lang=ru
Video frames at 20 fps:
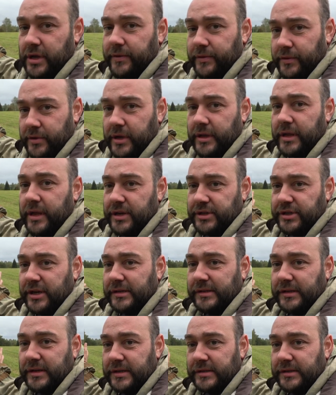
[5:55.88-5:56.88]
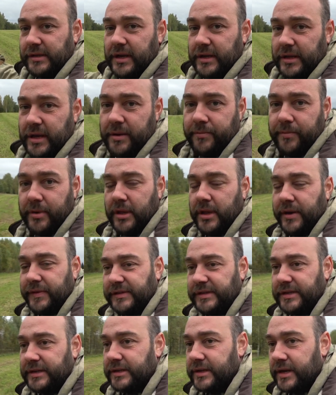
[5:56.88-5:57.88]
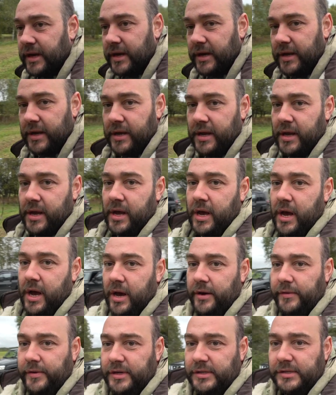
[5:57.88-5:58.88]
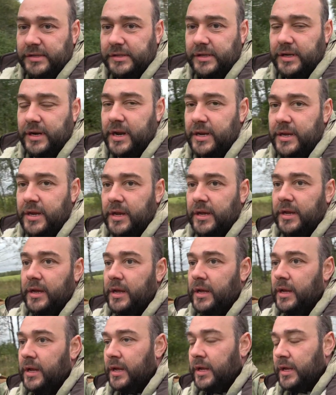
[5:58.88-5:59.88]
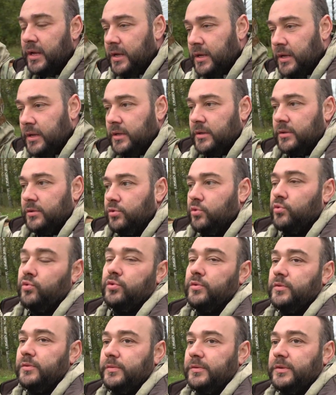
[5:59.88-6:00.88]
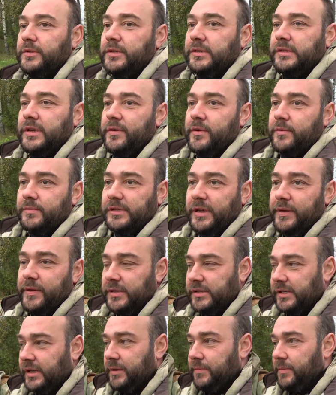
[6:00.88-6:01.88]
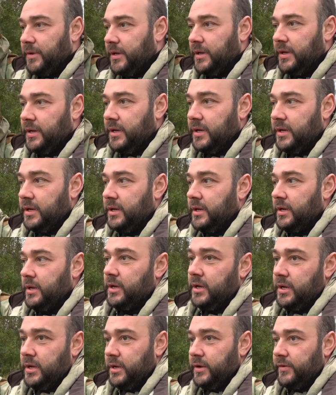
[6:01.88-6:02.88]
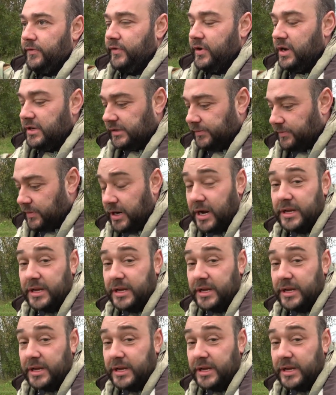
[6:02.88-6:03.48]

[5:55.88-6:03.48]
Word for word: давно. Она и сейчас есть, и она и была всегда. А вот в стороне, ну, назовем советскими фразами